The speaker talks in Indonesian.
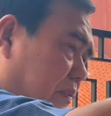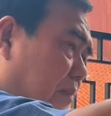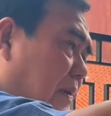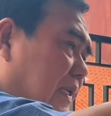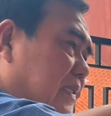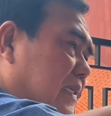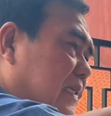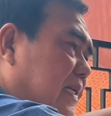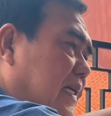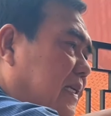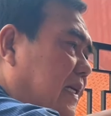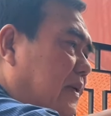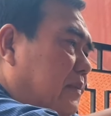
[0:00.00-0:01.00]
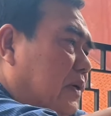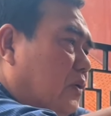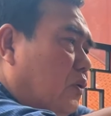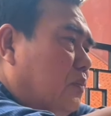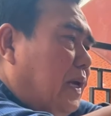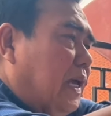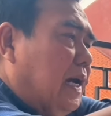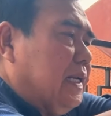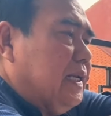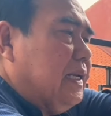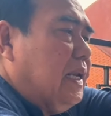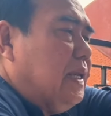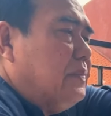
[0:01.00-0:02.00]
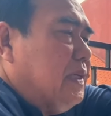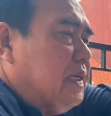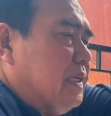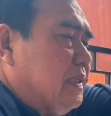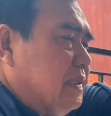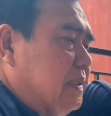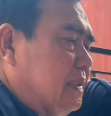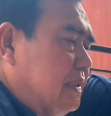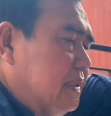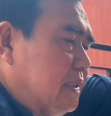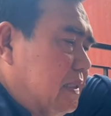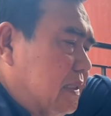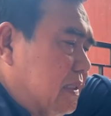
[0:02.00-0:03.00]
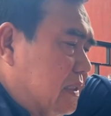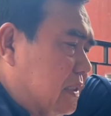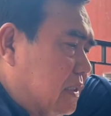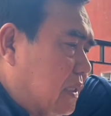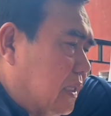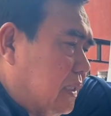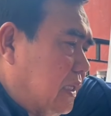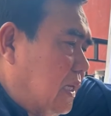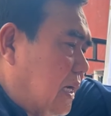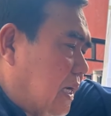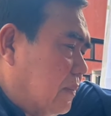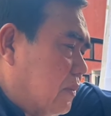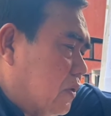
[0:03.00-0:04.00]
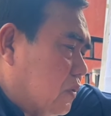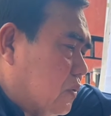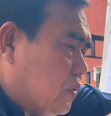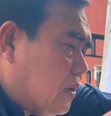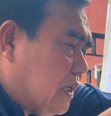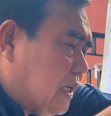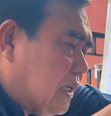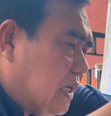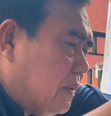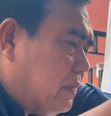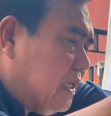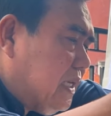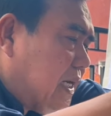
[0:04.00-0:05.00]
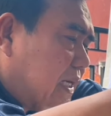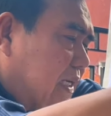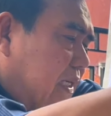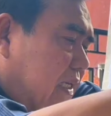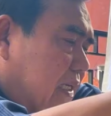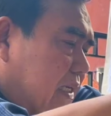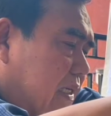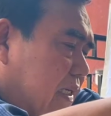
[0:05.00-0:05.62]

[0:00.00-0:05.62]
pemancing saja ya mikroba yang ada di dalamnya nanti yang akan menentukan adalah media ini